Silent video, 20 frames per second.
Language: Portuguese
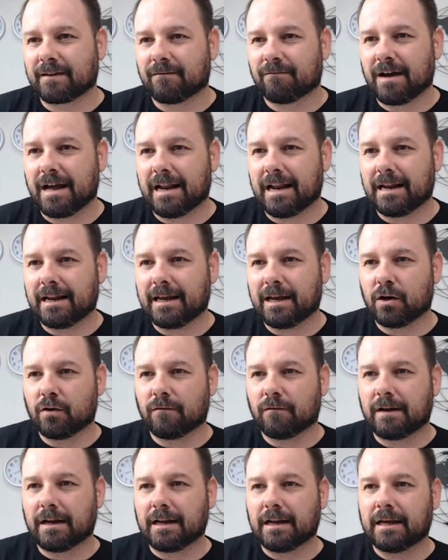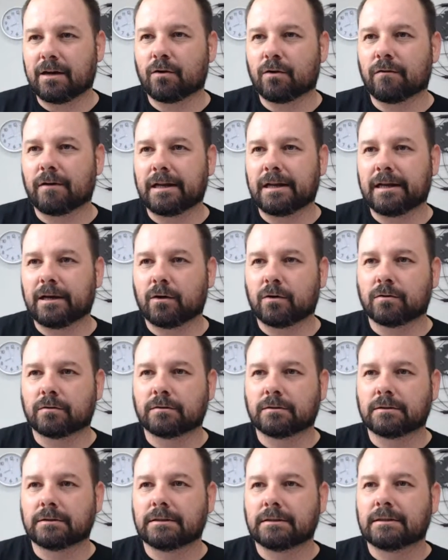Valeu, valeu,
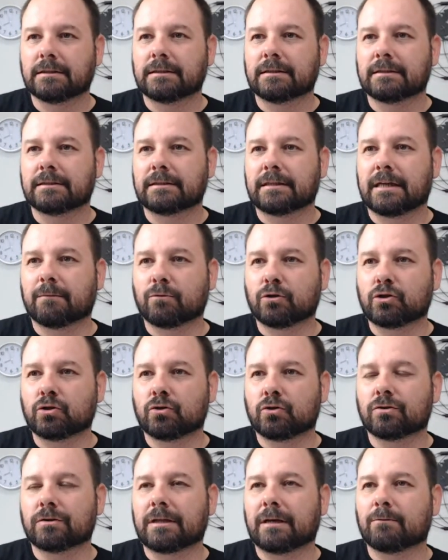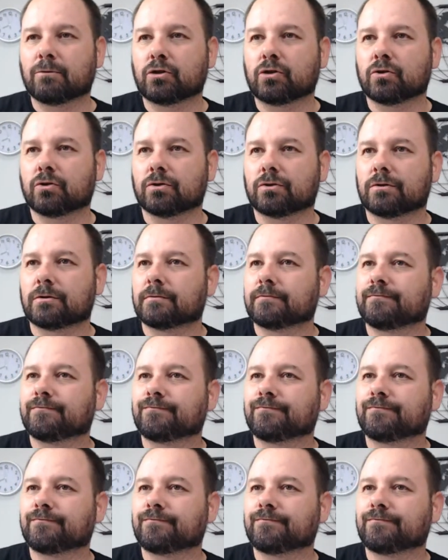valeu. Tamo junto, tamo junto.